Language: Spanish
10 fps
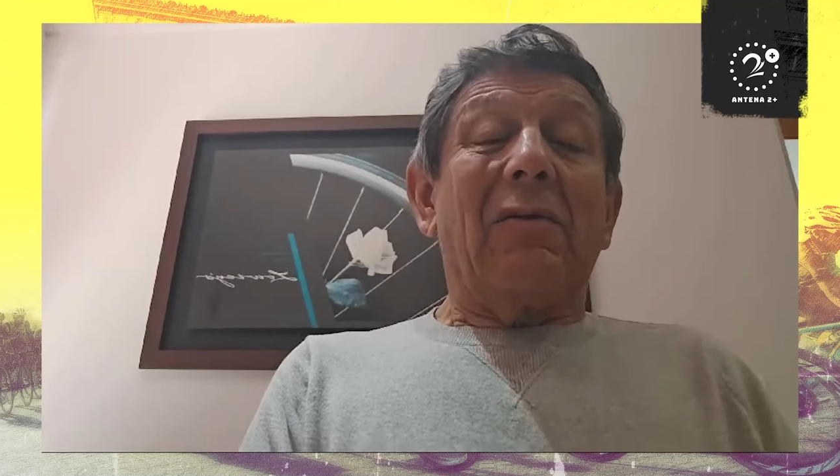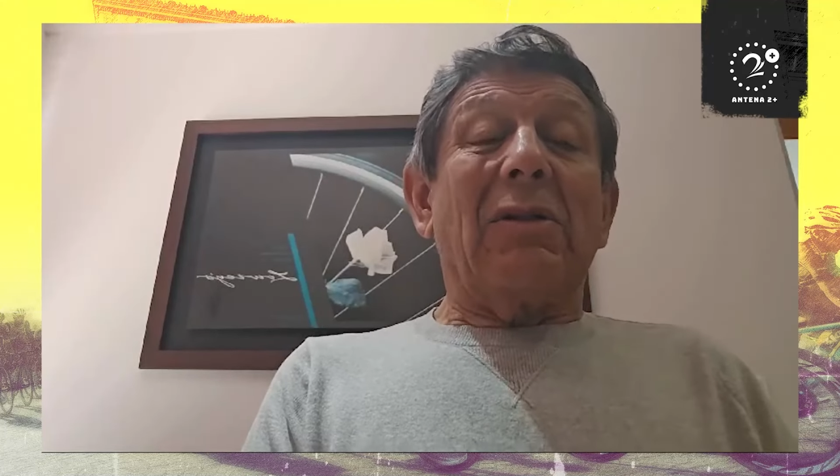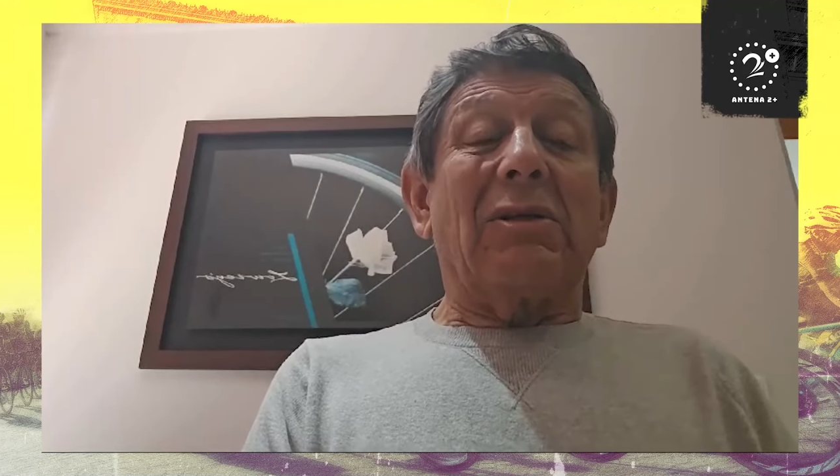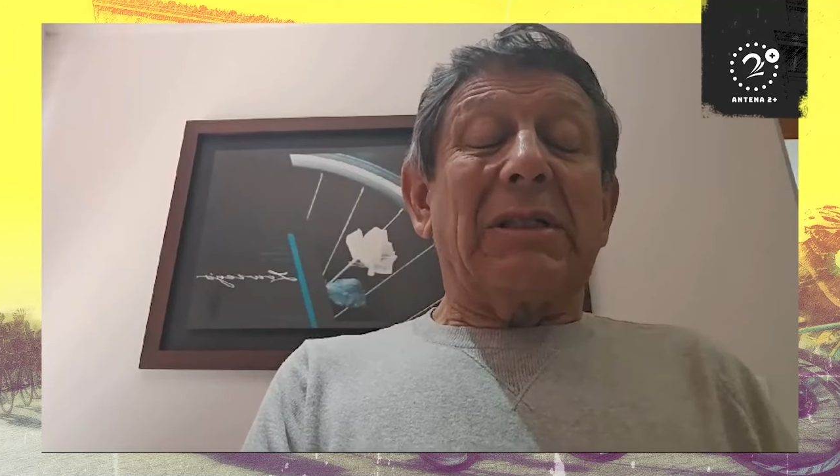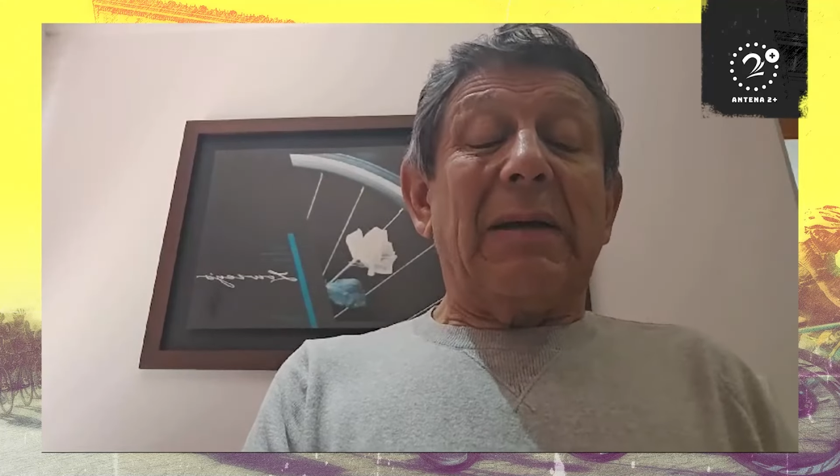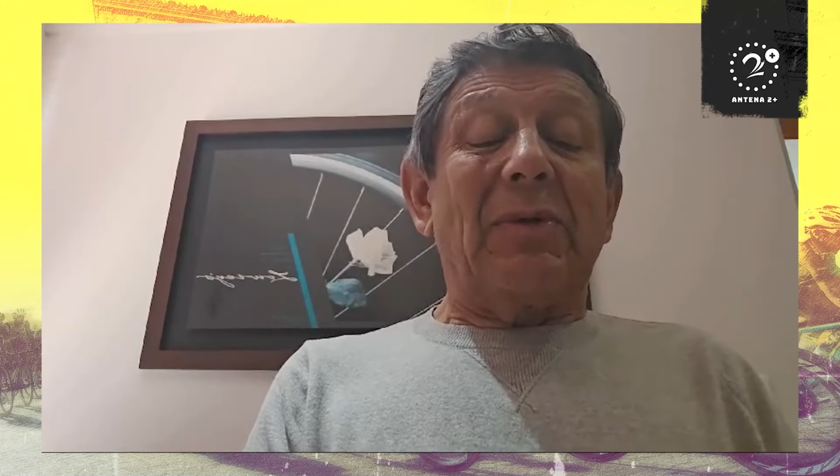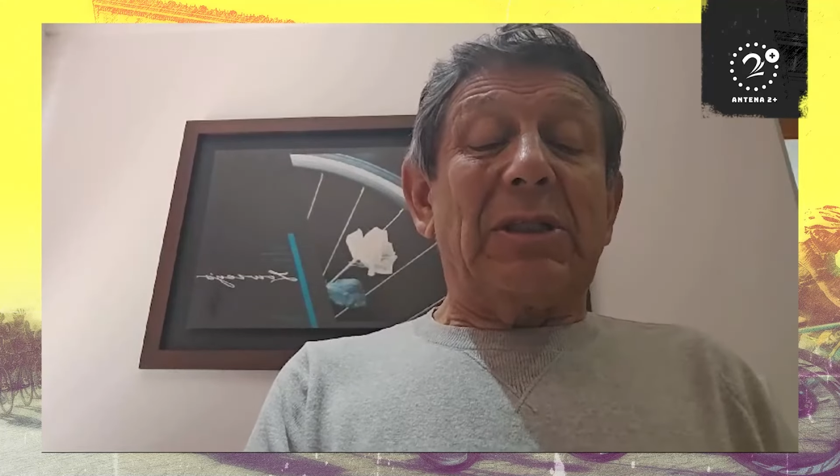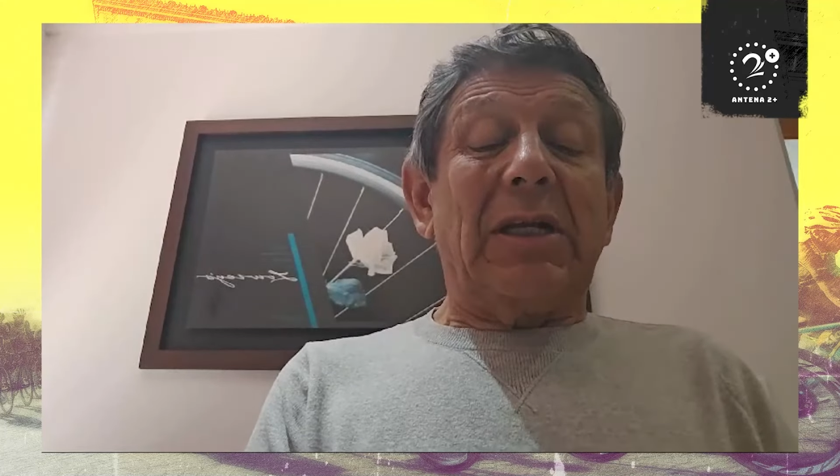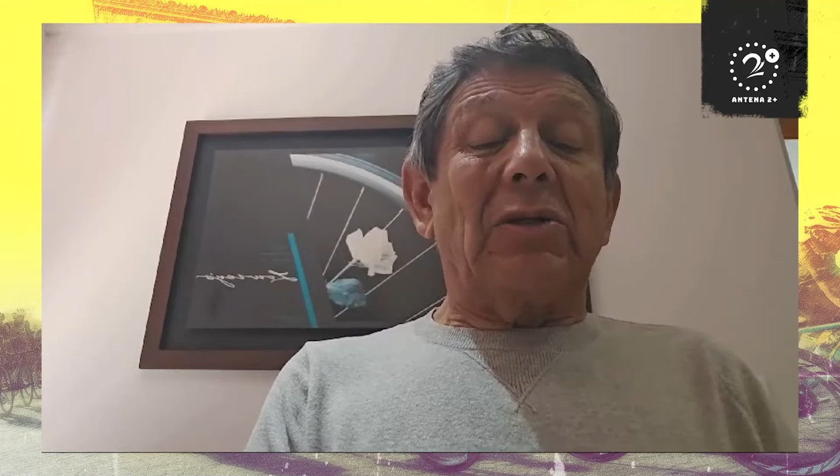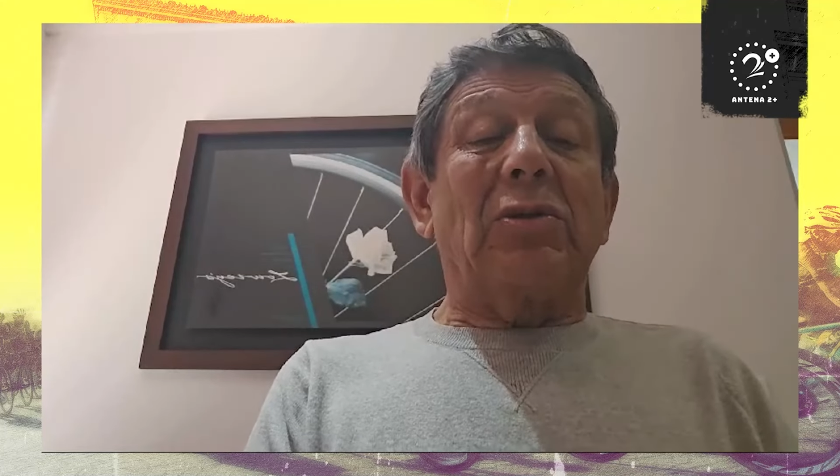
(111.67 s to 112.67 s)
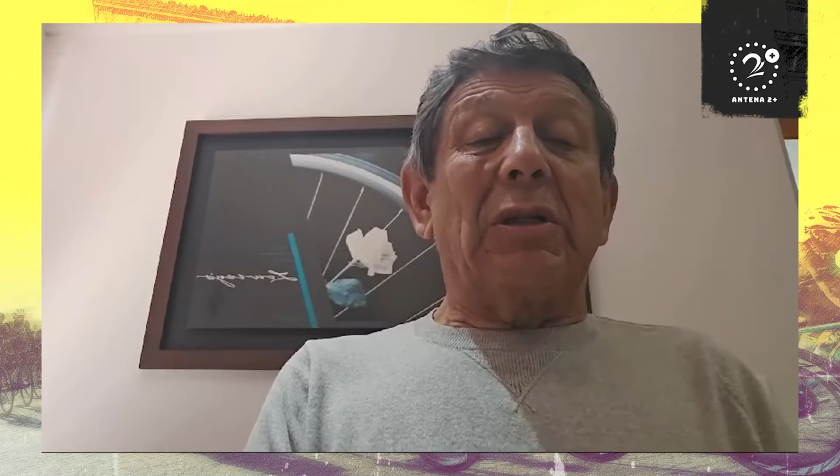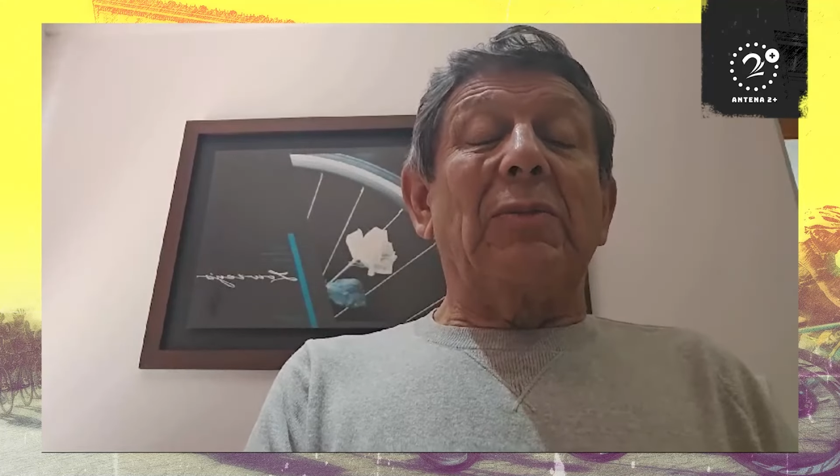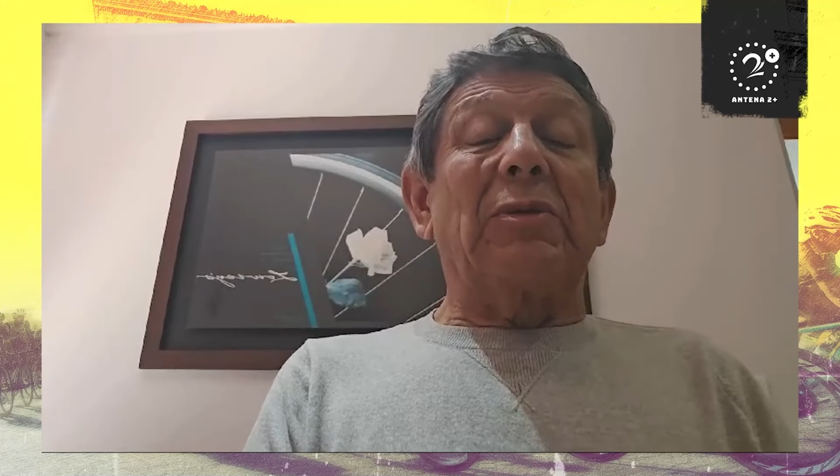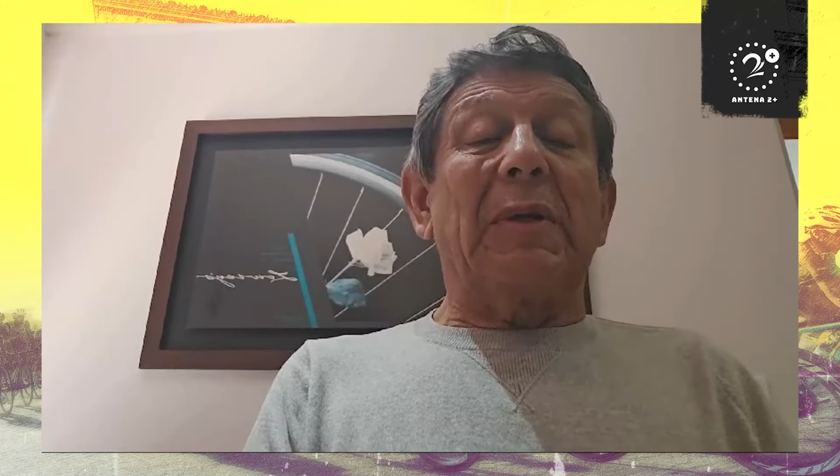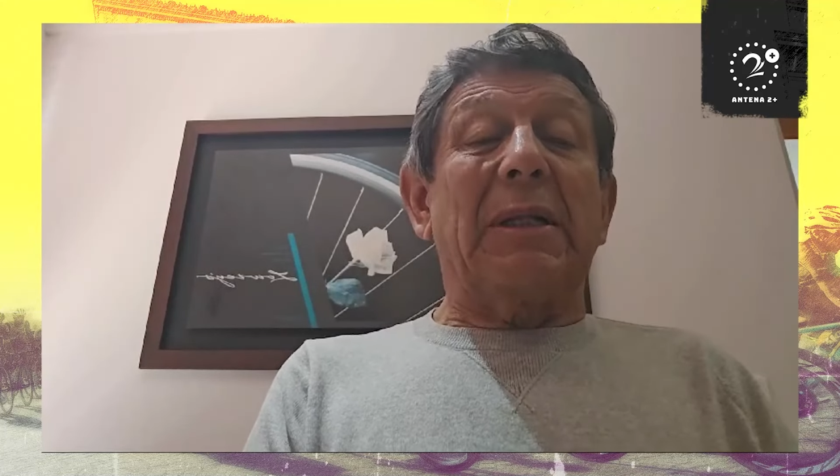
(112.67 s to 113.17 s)
cuando estábamos ya en los
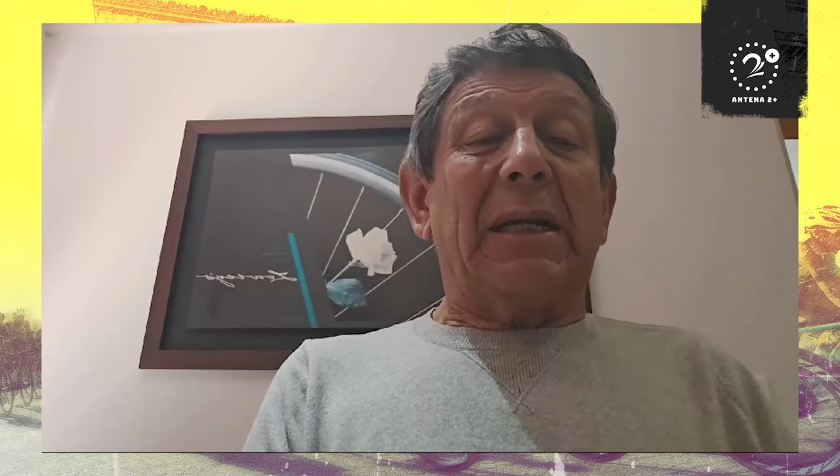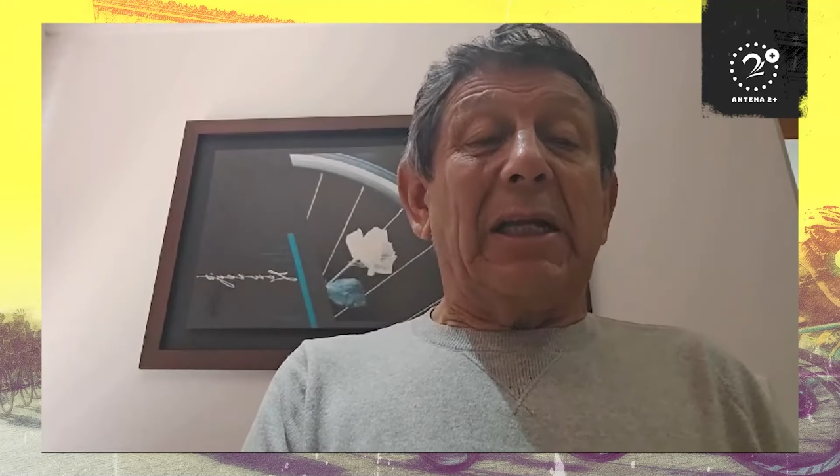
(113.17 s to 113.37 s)
últimos 20